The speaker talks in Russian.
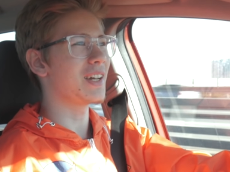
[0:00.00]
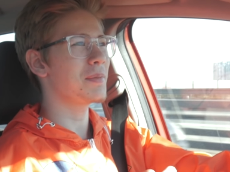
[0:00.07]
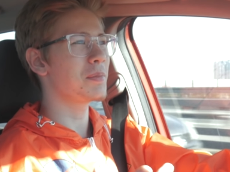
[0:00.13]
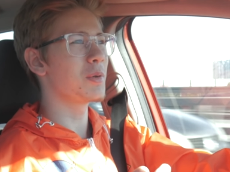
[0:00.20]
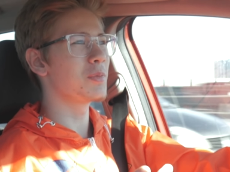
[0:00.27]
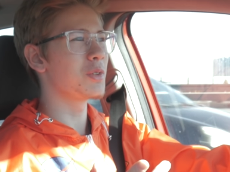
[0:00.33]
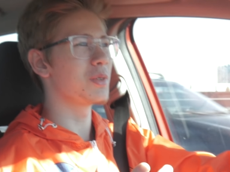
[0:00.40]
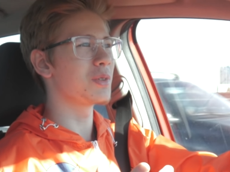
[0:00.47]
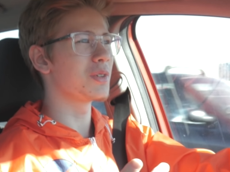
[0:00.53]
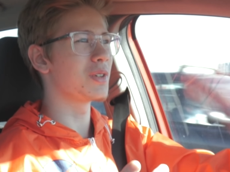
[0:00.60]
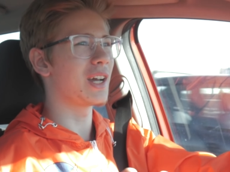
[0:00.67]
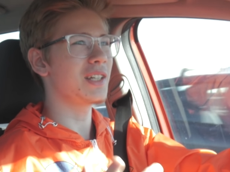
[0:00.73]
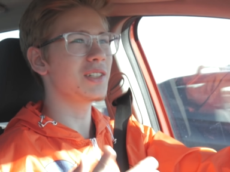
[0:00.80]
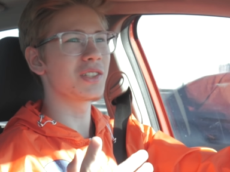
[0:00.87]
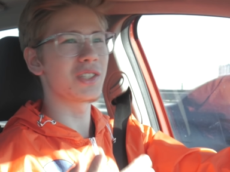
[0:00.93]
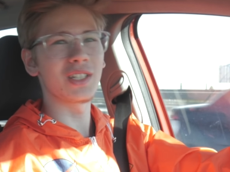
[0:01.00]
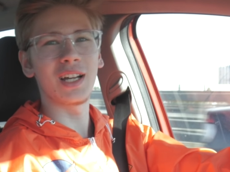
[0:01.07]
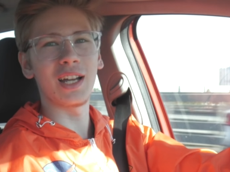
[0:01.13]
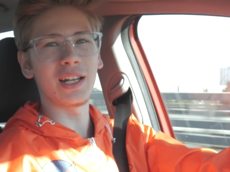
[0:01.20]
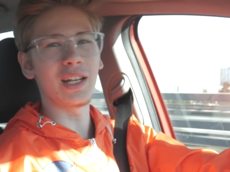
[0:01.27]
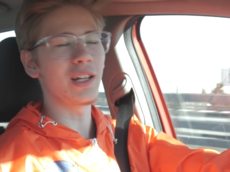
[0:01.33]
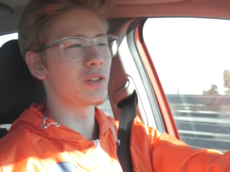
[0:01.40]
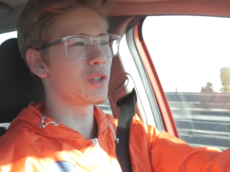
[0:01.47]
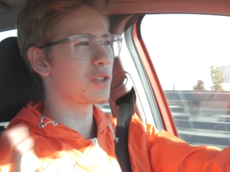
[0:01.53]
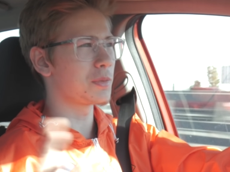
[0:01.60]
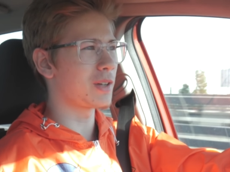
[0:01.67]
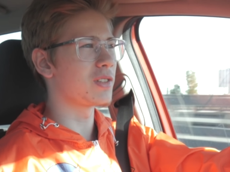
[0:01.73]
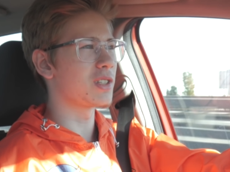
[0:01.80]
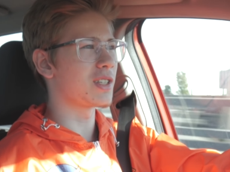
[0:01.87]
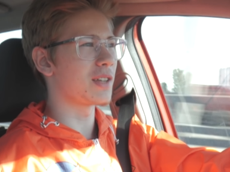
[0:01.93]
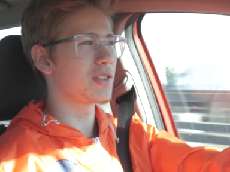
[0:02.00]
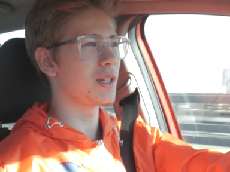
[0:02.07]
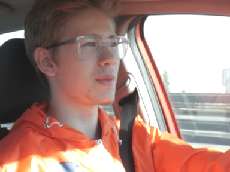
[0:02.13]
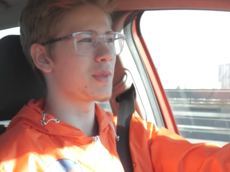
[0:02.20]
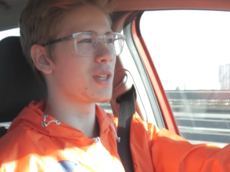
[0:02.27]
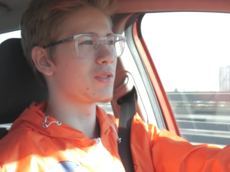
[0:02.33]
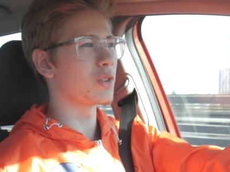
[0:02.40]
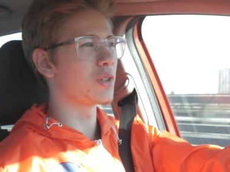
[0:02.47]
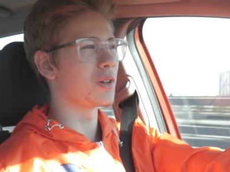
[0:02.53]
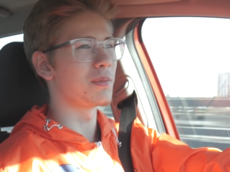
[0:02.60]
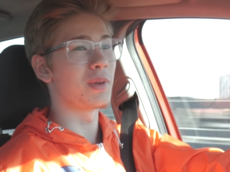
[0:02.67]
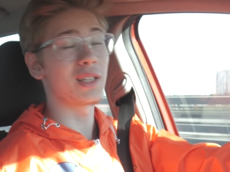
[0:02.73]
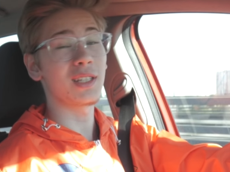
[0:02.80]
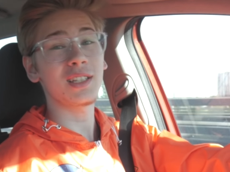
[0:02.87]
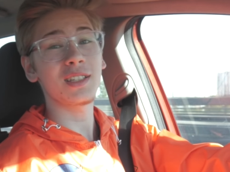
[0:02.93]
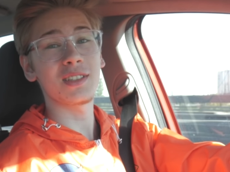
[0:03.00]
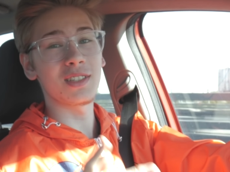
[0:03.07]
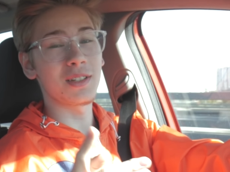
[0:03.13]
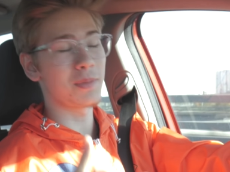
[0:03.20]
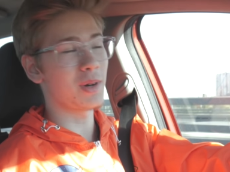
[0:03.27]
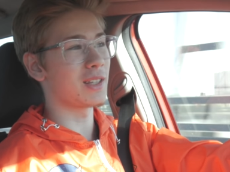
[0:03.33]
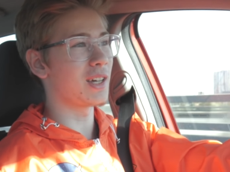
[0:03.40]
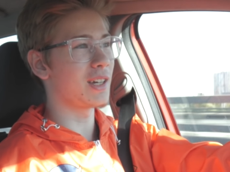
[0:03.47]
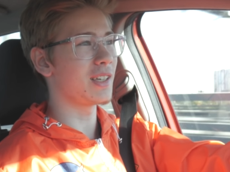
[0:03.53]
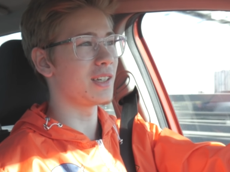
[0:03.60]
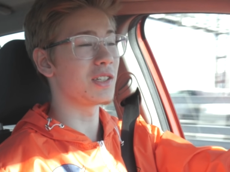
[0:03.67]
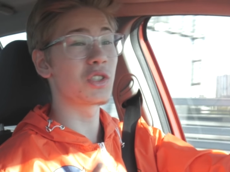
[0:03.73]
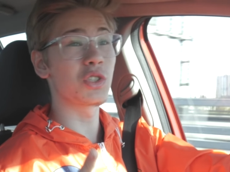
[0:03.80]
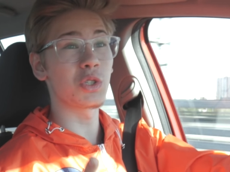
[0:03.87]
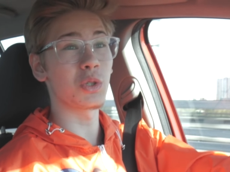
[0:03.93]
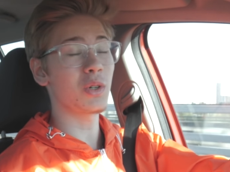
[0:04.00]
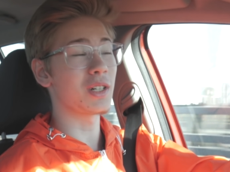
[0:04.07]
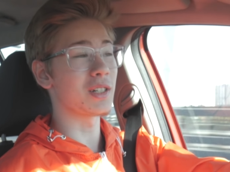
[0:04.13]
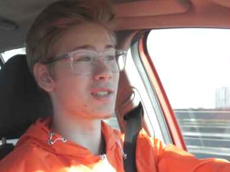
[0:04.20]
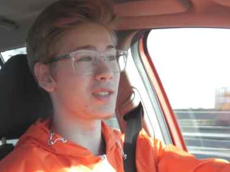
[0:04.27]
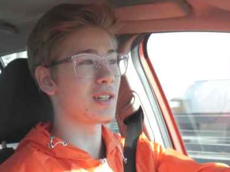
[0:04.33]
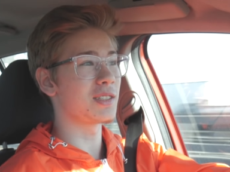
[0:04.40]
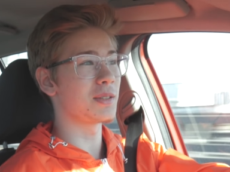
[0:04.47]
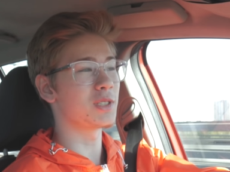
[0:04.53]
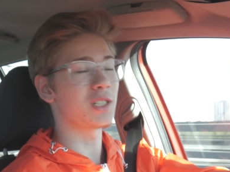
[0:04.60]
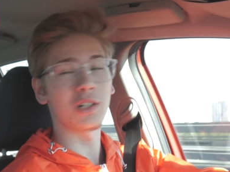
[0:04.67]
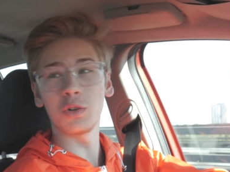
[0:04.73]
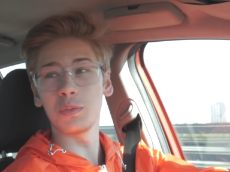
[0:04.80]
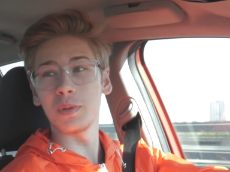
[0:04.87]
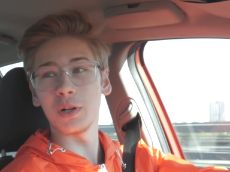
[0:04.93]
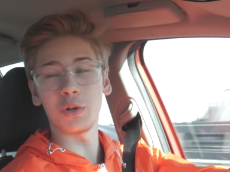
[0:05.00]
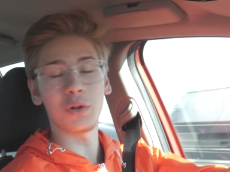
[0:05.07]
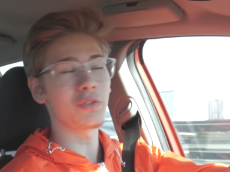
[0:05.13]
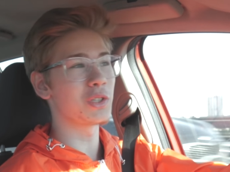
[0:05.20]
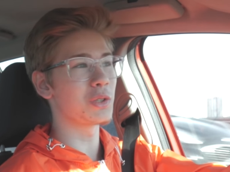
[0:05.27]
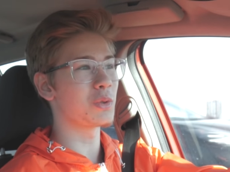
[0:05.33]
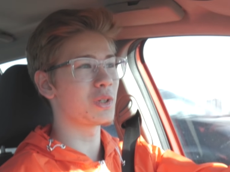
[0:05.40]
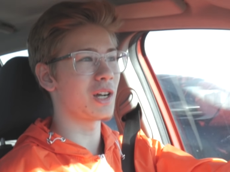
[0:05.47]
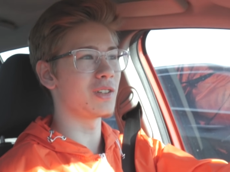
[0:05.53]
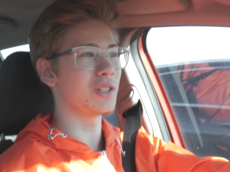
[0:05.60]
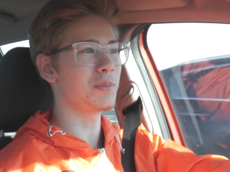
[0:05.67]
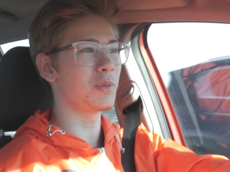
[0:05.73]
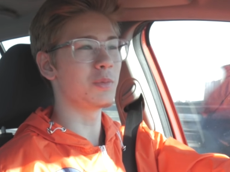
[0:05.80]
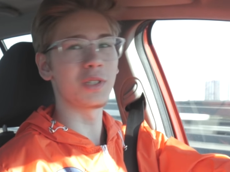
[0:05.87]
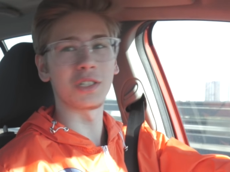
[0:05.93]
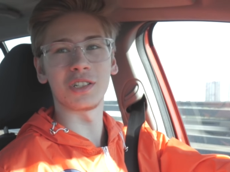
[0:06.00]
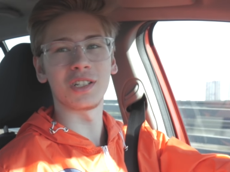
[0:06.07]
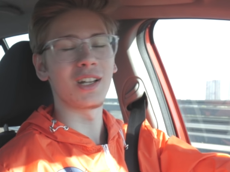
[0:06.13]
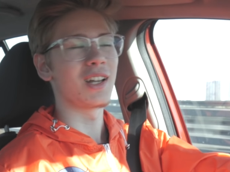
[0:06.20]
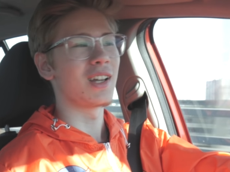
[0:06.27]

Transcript: Я помню Гориллас на Горилле, но это, правда, совсем давно. Бананас на Банане. Из Цоя, кстати, была группа Крови на рукаве, помнишь?